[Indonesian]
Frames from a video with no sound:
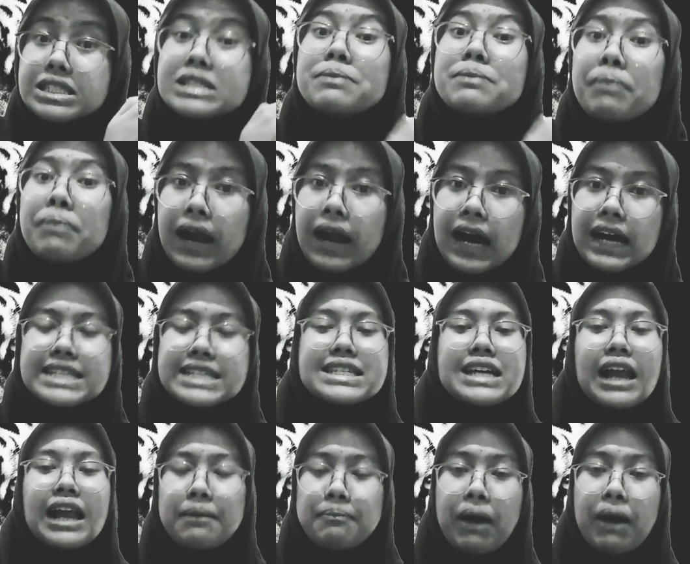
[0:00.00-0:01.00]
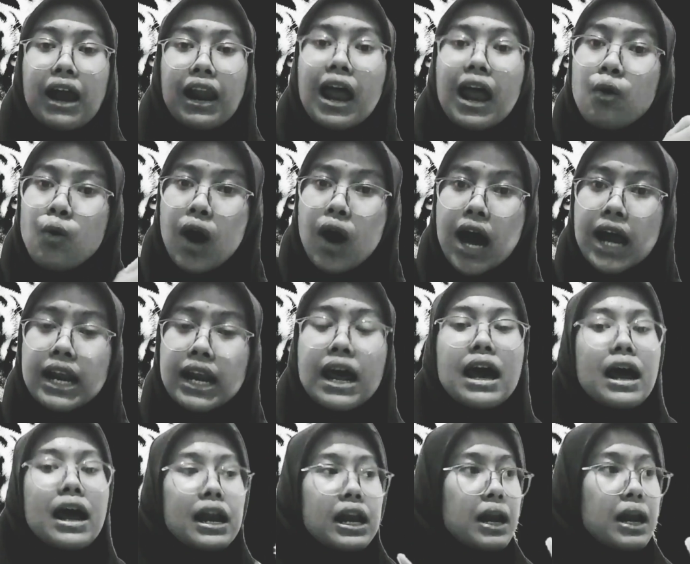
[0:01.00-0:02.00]
nyebrang jalan pahlawan
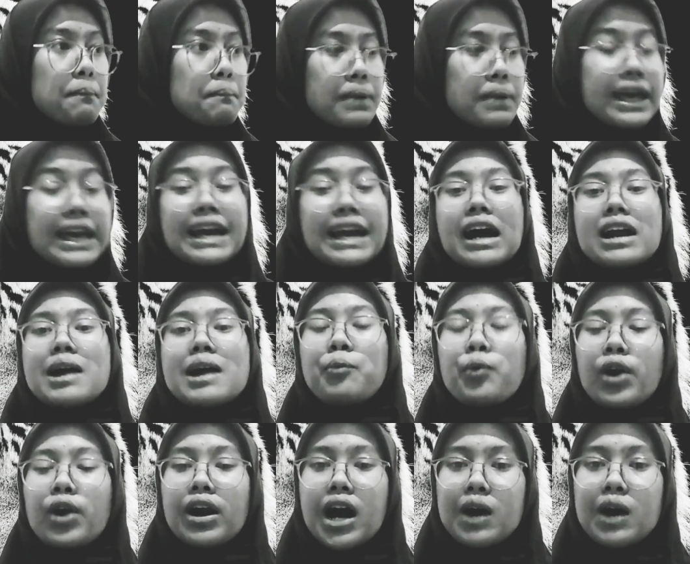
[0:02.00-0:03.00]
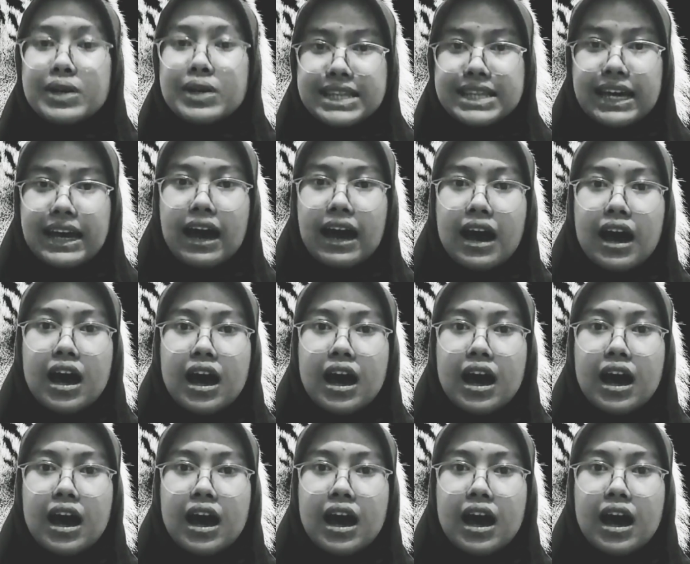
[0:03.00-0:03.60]
nepi ke dapuran awi teh